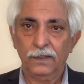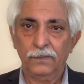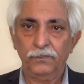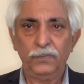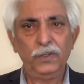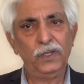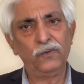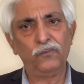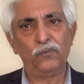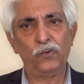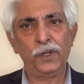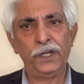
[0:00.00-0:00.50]

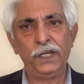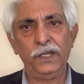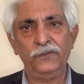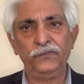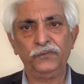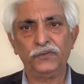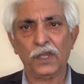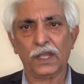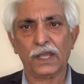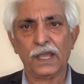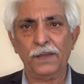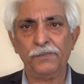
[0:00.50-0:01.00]
फिर वही
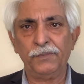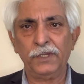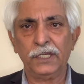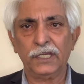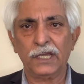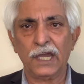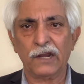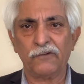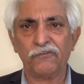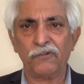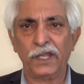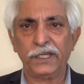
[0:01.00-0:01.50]
इंतकामी
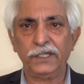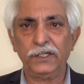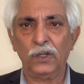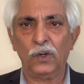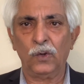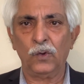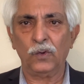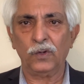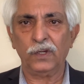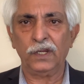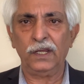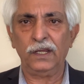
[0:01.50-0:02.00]
कार्रवाइयाँ
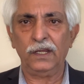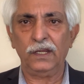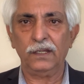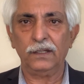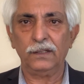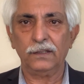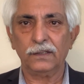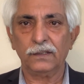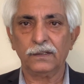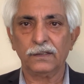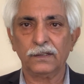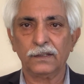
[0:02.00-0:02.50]
होंगी
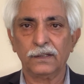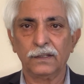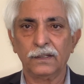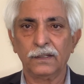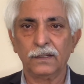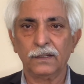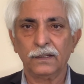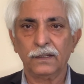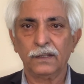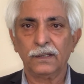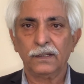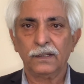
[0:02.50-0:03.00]

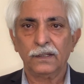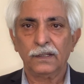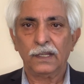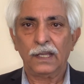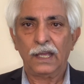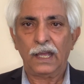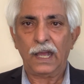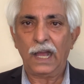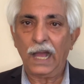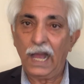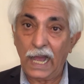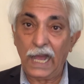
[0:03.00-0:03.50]

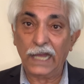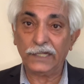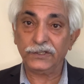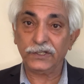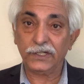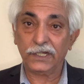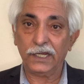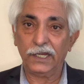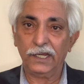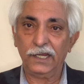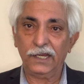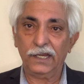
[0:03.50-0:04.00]
आज
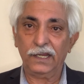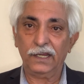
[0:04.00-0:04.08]
के